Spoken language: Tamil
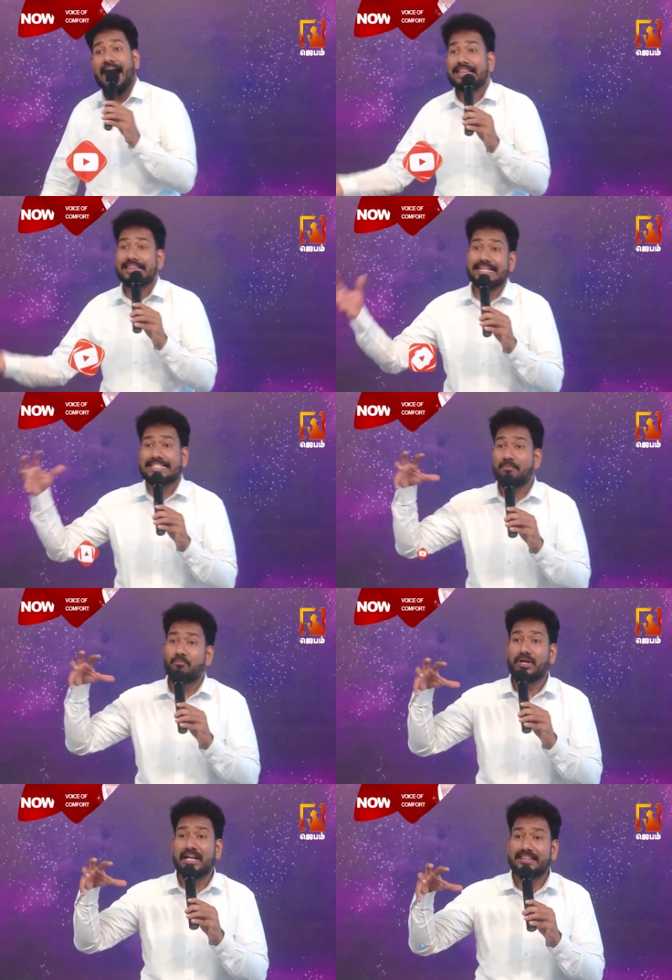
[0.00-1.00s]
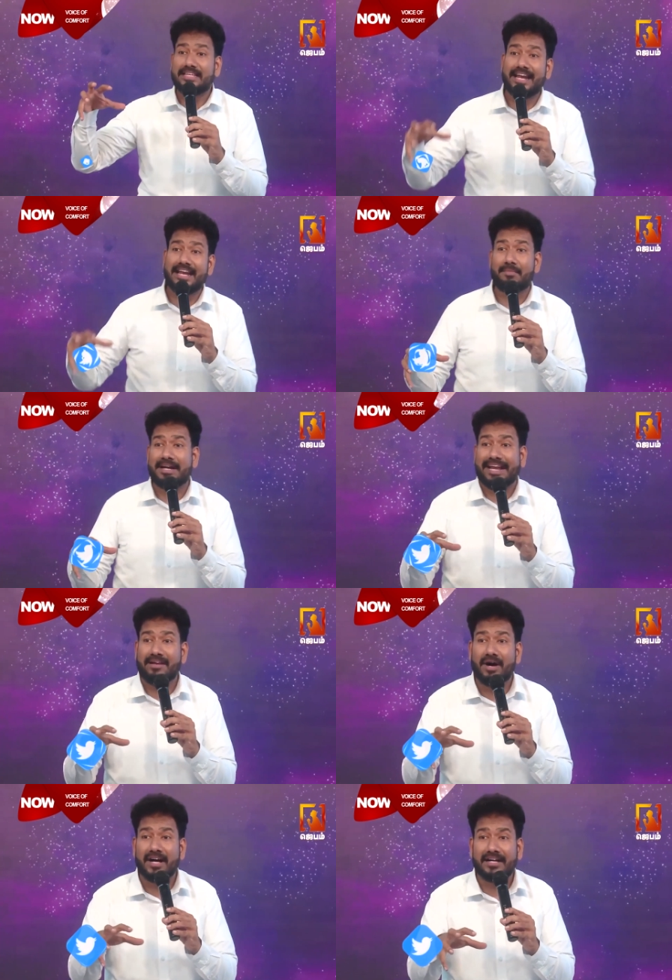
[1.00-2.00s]
அந்த சம்பூர்ணத்தால நம்ம
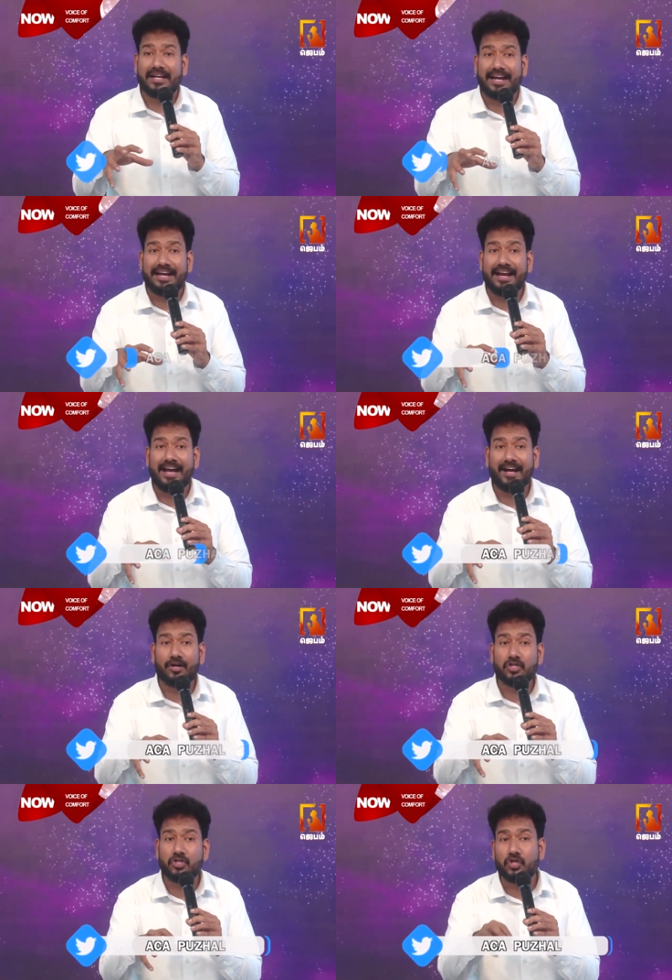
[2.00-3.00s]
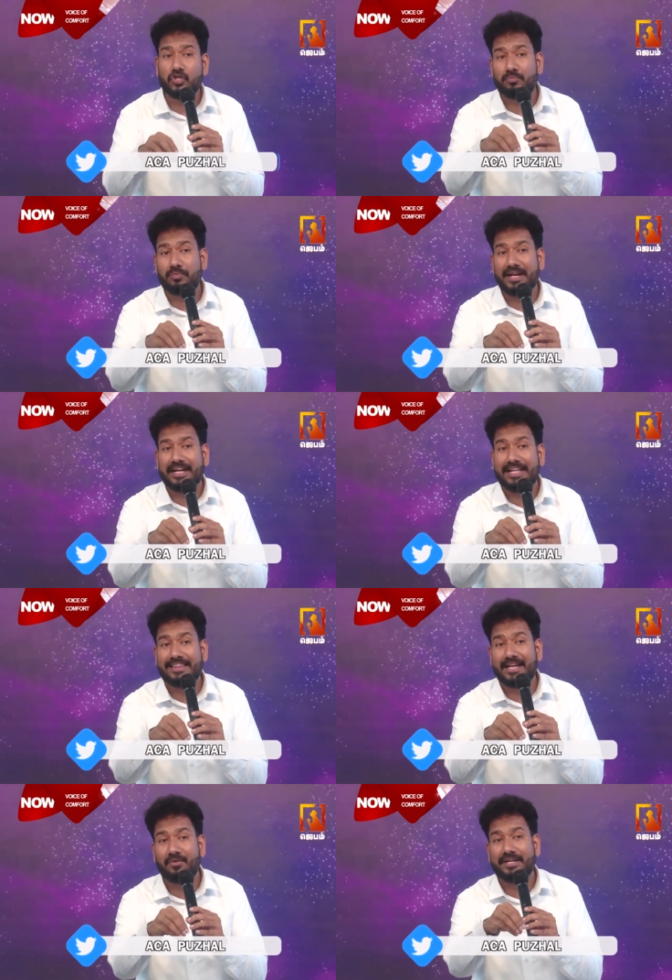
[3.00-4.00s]
நிறைவாக்குறாருன்னா கொஞ்சம் யோசித்து பாருங்க
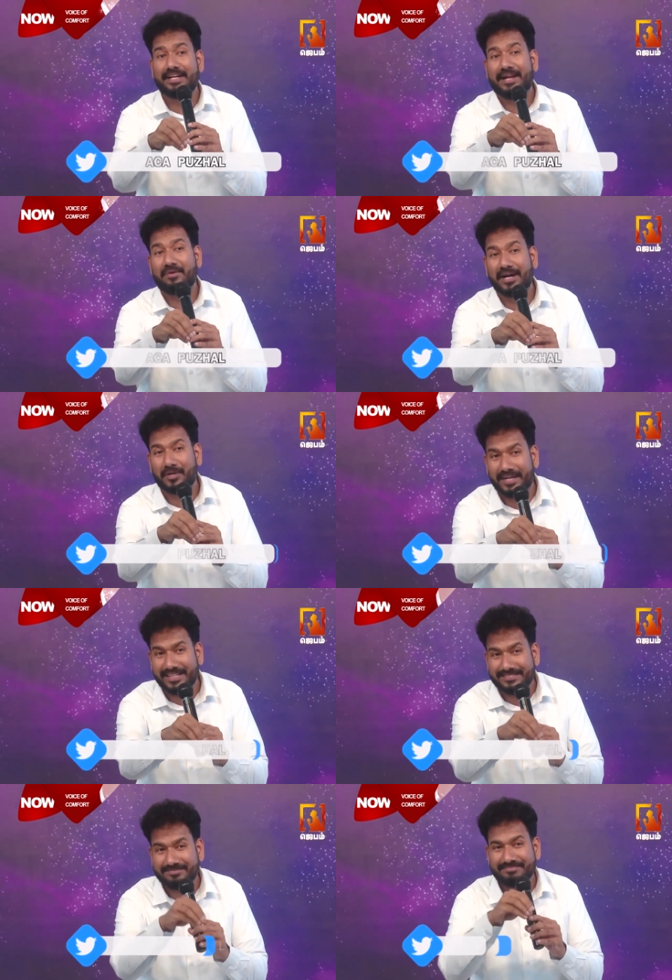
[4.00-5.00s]
எந்த அளவுக்கு நிறைவாக்குவார்